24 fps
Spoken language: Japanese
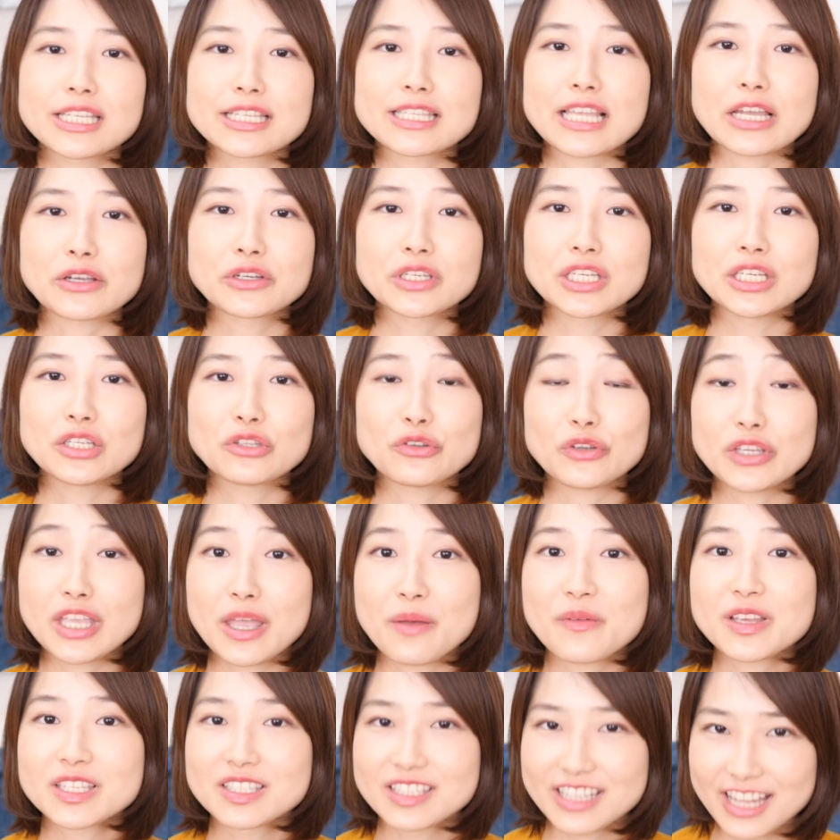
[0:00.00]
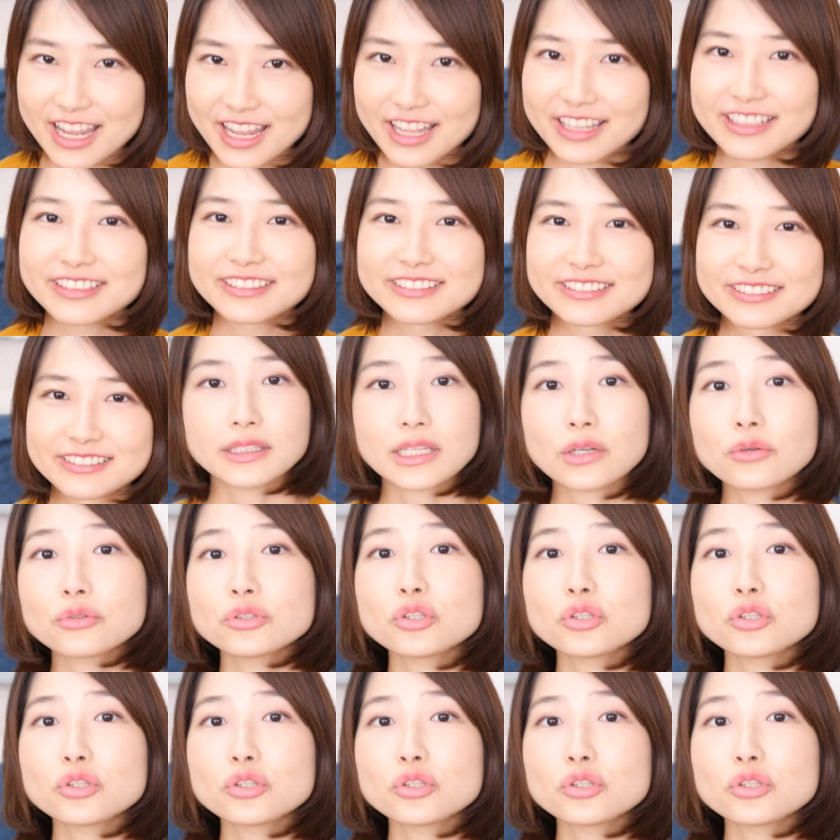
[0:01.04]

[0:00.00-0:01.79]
た作品と言えますね。って